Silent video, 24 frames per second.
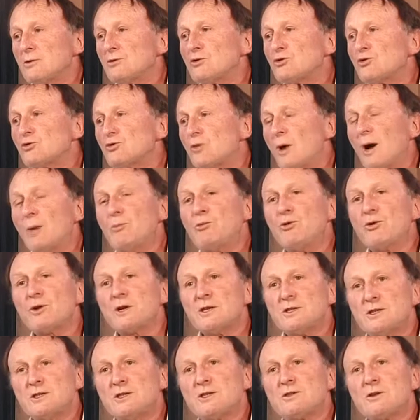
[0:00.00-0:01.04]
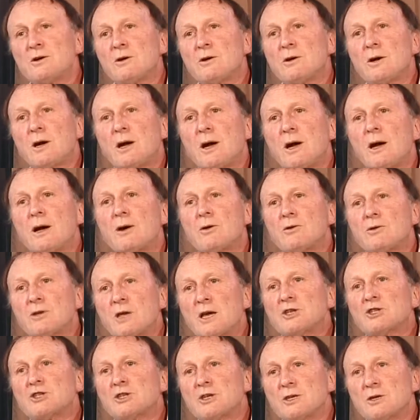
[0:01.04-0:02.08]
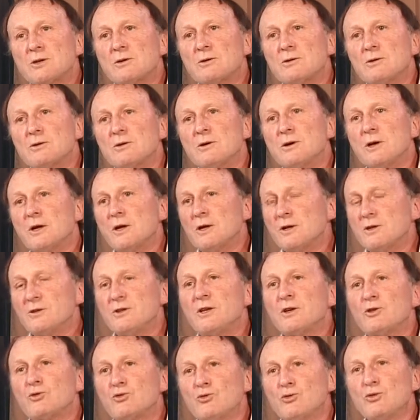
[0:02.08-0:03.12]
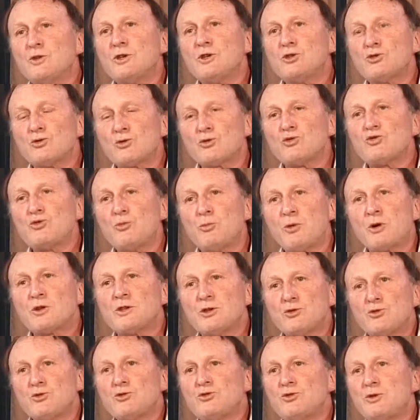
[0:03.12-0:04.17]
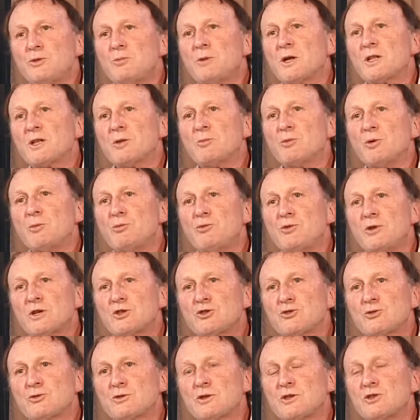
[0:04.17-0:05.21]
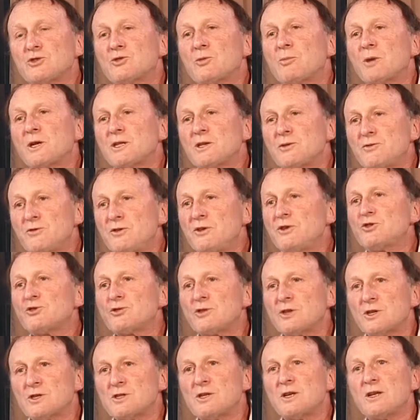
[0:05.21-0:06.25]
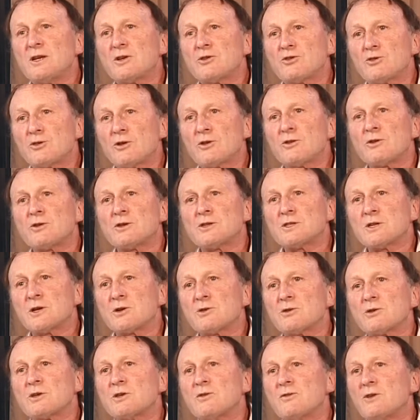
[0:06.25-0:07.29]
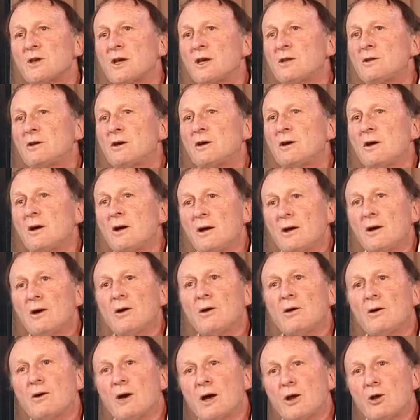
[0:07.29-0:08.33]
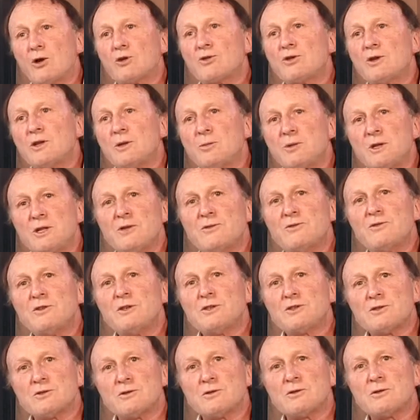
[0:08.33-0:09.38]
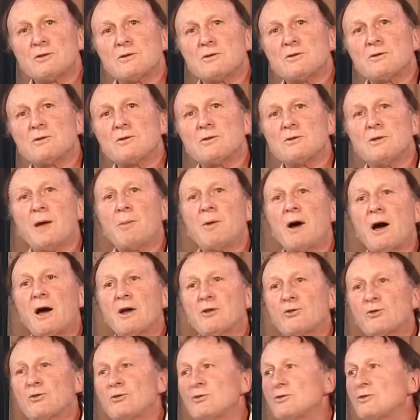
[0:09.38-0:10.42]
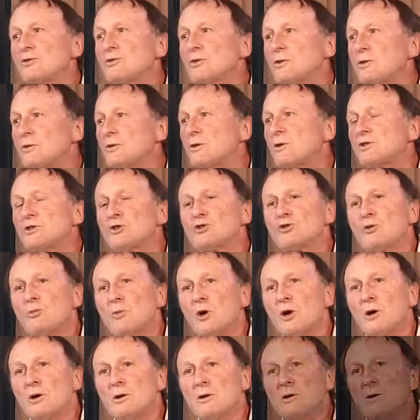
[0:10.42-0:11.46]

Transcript: sont un peu réticents à engager des coûts qui seront supportés tout de suite par des populations qui sont par définition des électeurs dans les 5 ans qui viennent, alors que les bénéfices n'apparaîtront que quand ils seront morts.